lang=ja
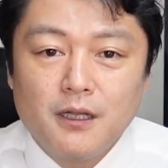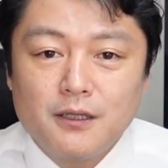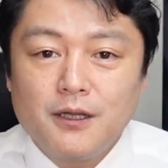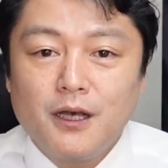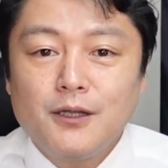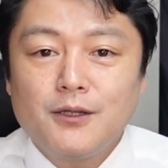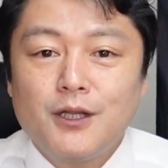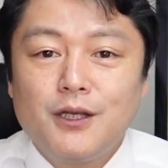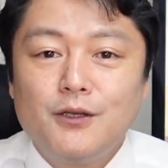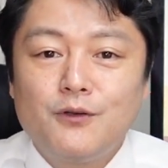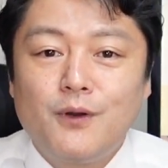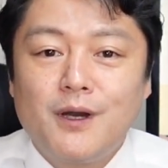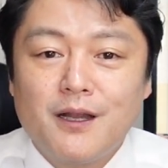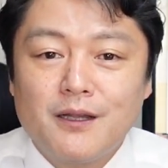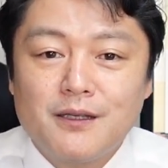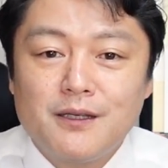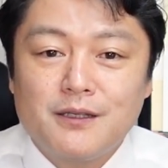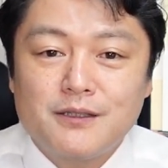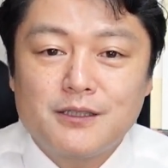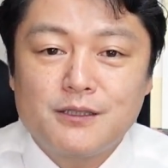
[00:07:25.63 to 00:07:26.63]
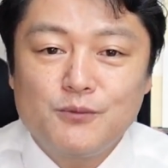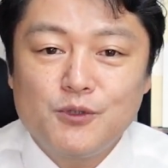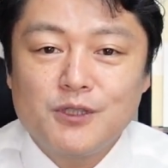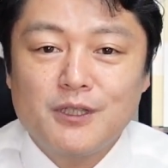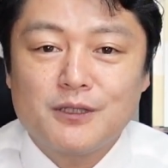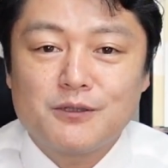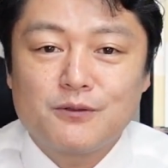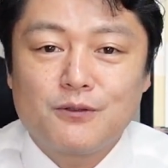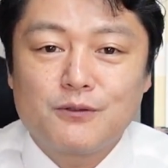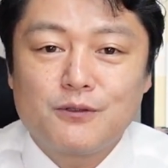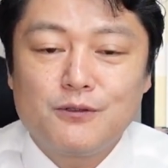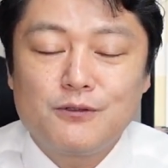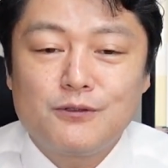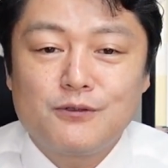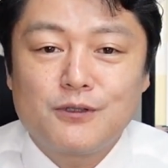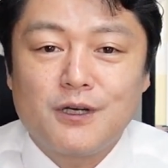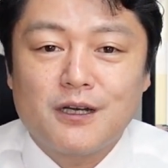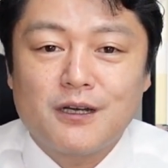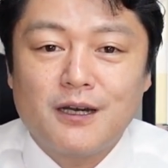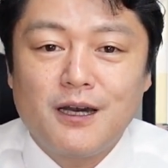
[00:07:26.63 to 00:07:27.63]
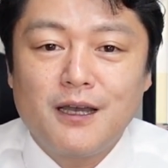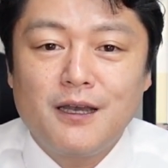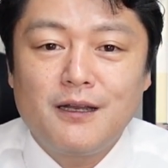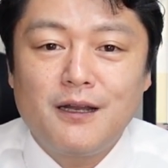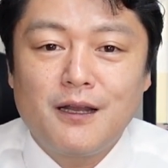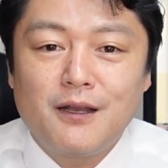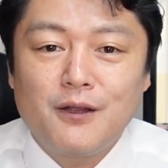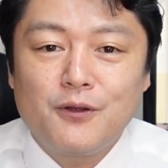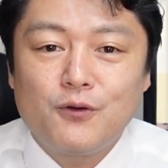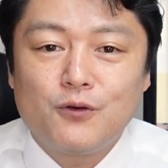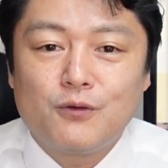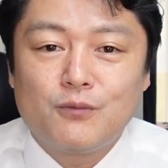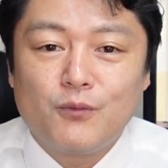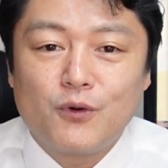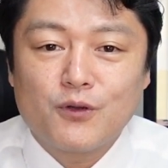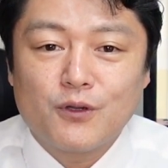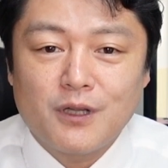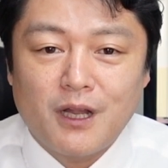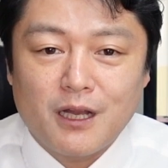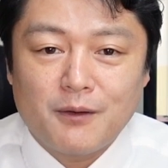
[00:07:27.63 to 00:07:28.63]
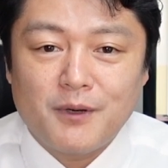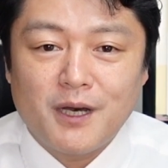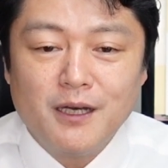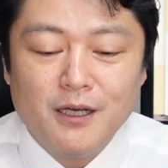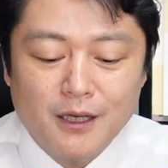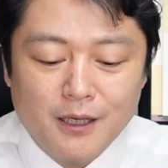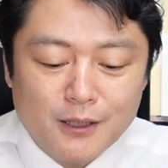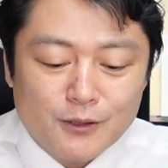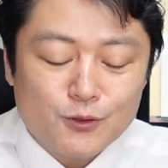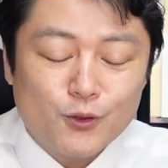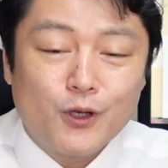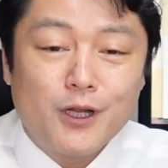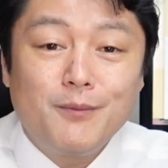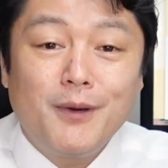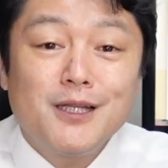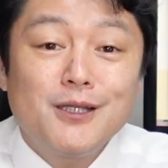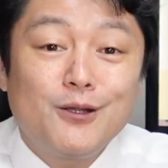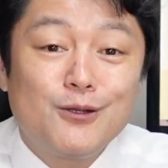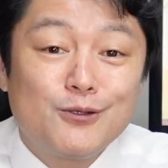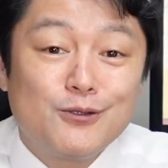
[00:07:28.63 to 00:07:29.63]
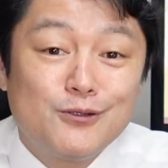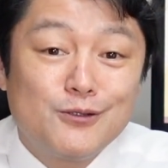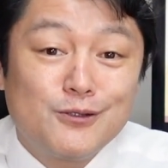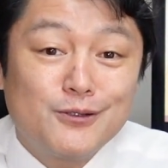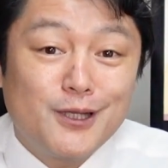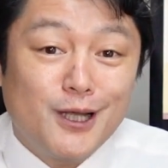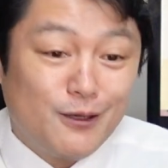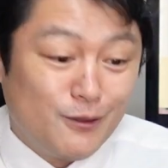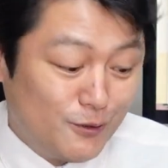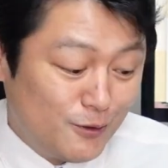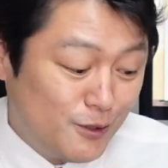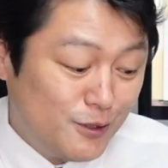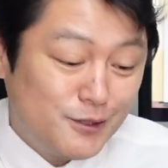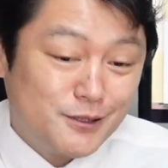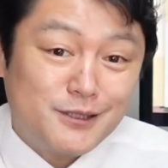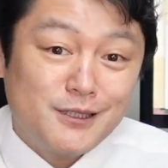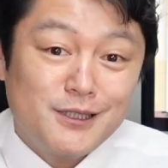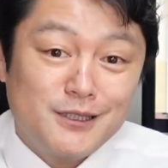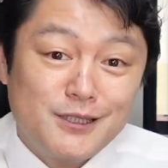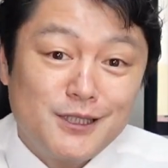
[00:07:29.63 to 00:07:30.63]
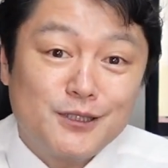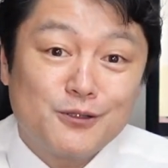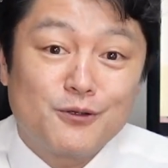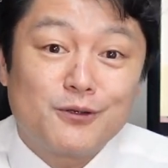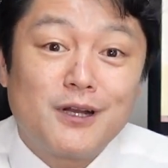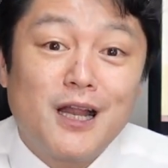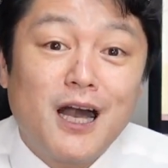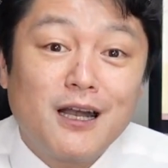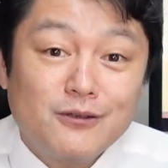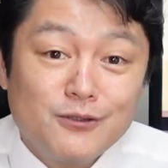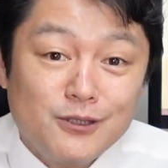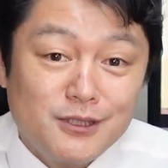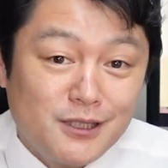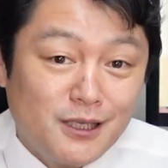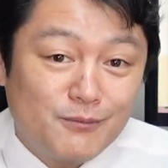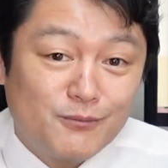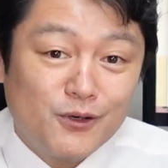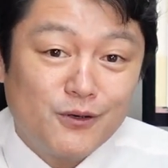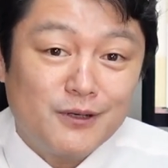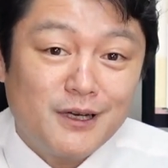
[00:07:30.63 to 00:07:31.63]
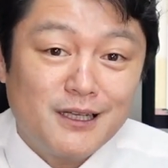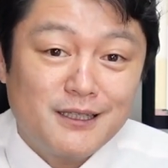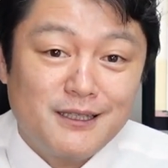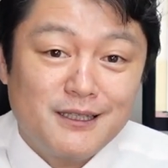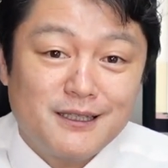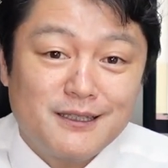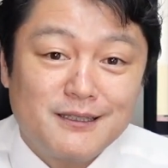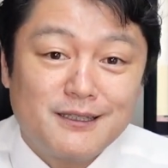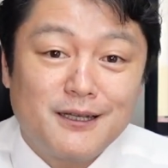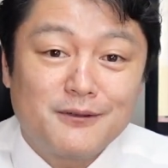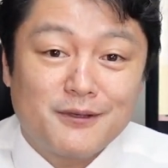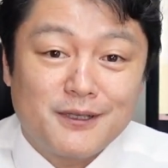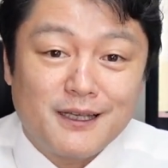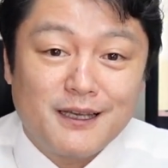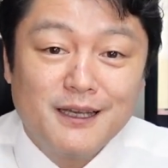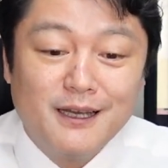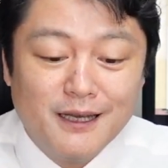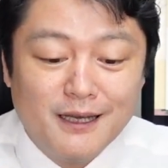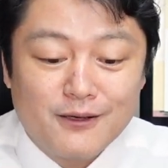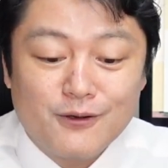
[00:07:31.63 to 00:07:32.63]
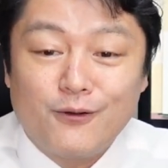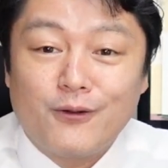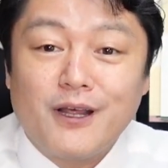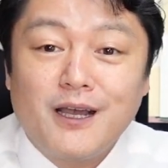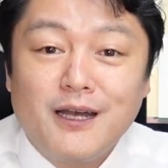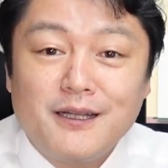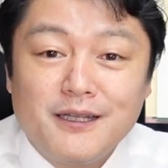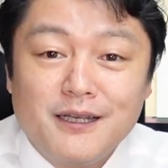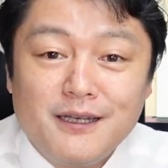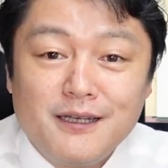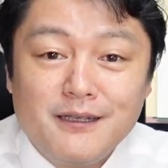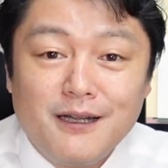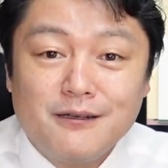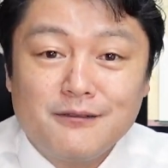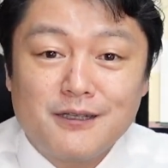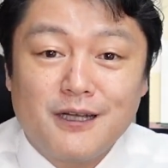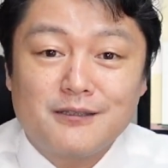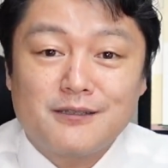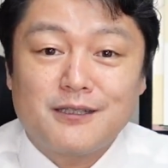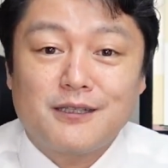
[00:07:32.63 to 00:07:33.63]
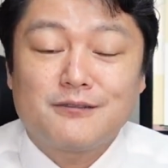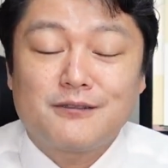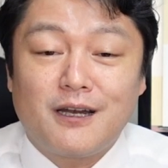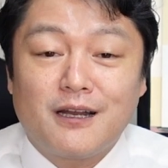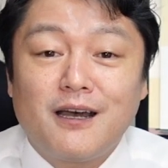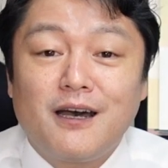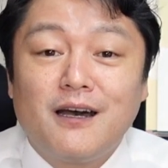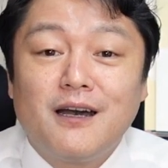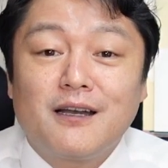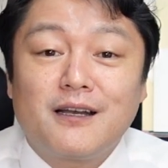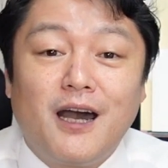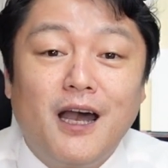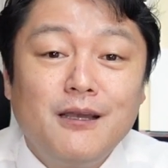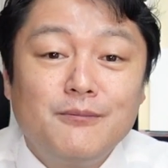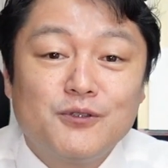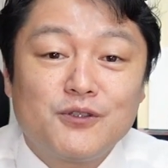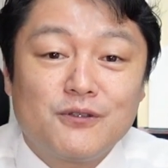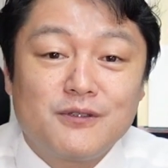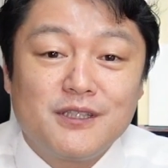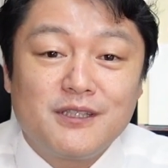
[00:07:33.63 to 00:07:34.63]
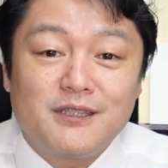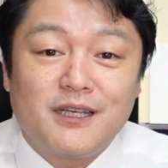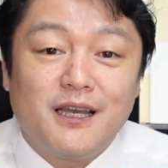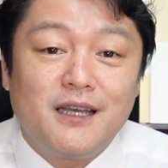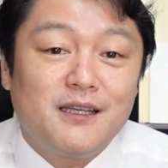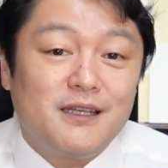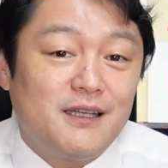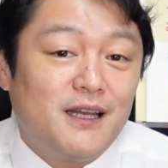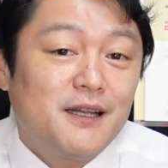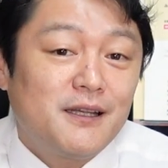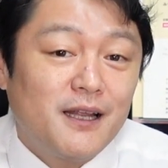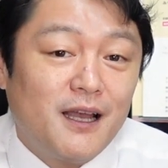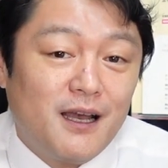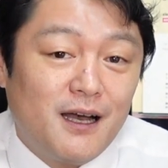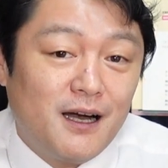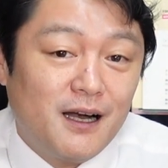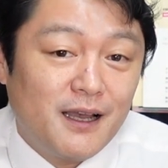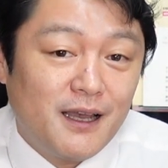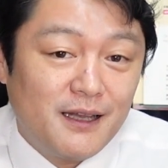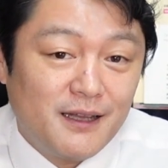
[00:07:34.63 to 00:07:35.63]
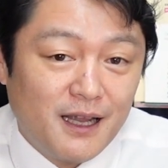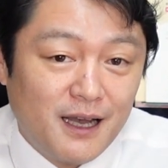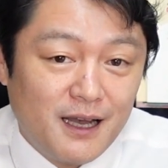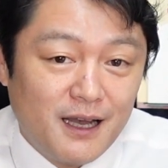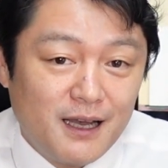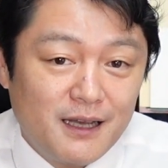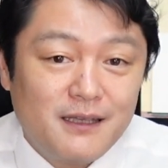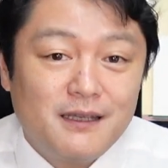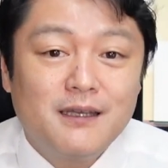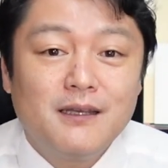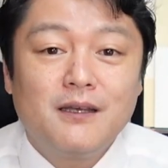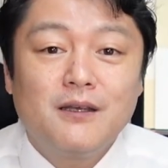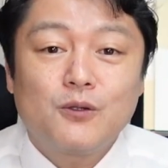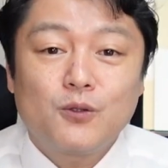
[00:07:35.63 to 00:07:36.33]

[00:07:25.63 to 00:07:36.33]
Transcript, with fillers: なんて言われて自分たちのルールが変えられようものならば、それまでのルールでうっししと楽して儲かってきたのに、これができなくなっちゃうから外部の人間入れてあげない。